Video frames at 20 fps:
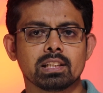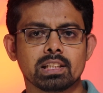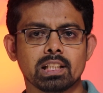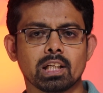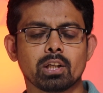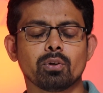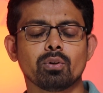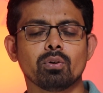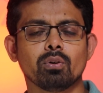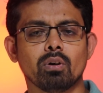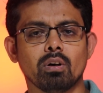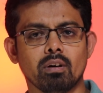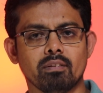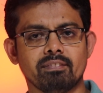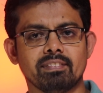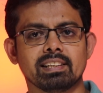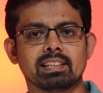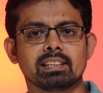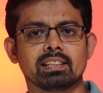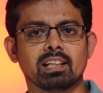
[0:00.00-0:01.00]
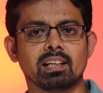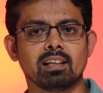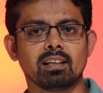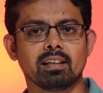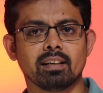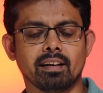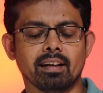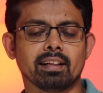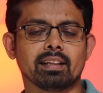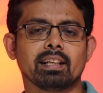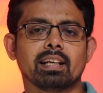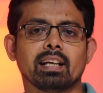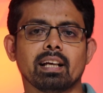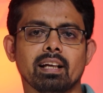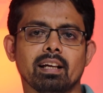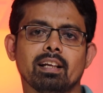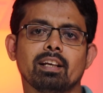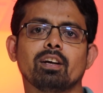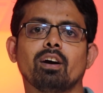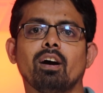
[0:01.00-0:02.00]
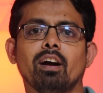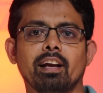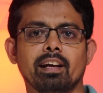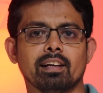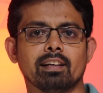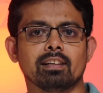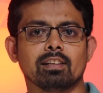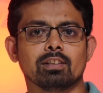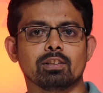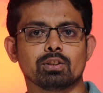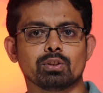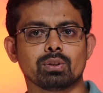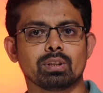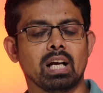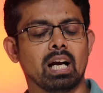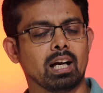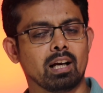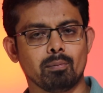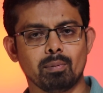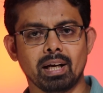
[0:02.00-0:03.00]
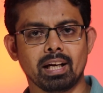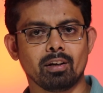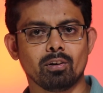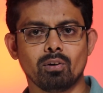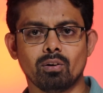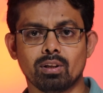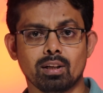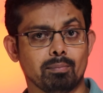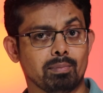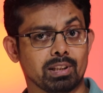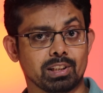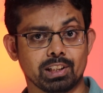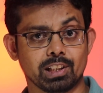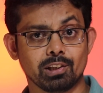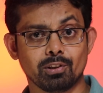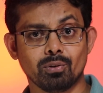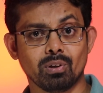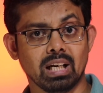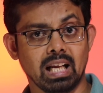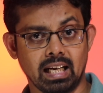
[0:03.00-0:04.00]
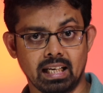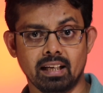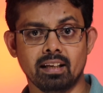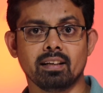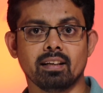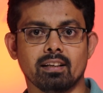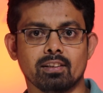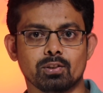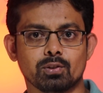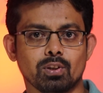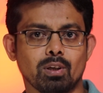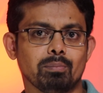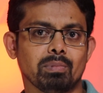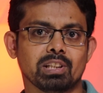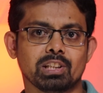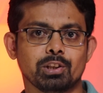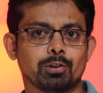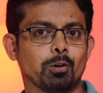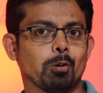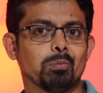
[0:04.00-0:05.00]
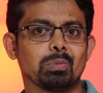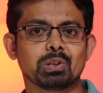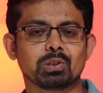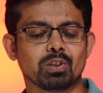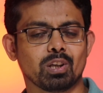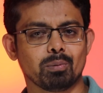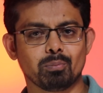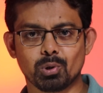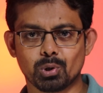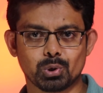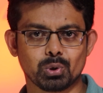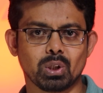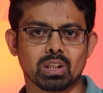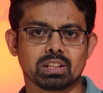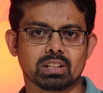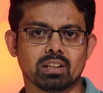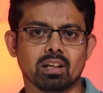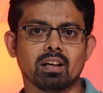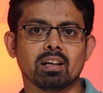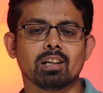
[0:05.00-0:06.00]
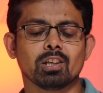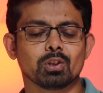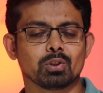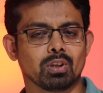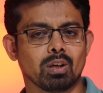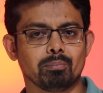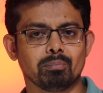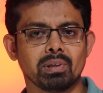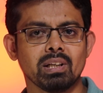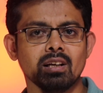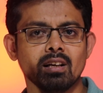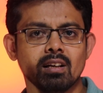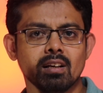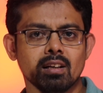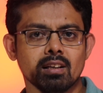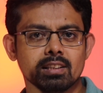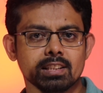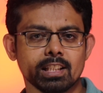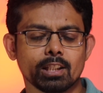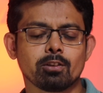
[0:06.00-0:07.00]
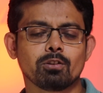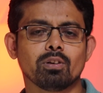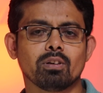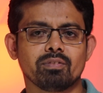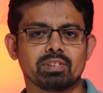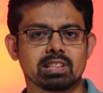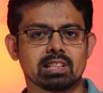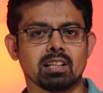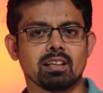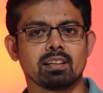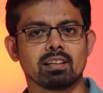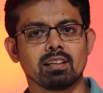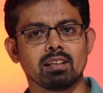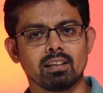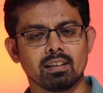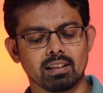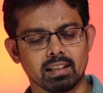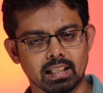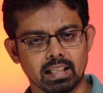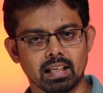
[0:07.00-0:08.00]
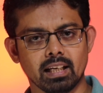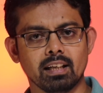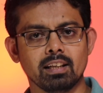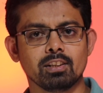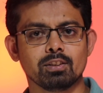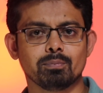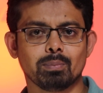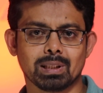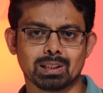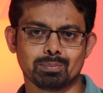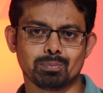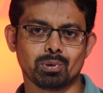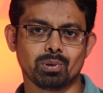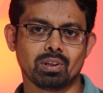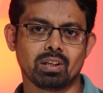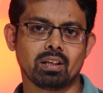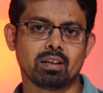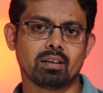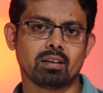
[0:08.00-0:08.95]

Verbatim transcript: যে কোনো অফিসিয়াল ডেতে গেলেই হয় সো ঢাকার বাইরে হলে তো আপনার শিডিউল লাগেই না সো আপনার শিডিউল মিস করার প্রশ্ন আসে না সো আপনি যে কোনো অফিসিয়াল ডেতে গেলেই পাসপোর্ট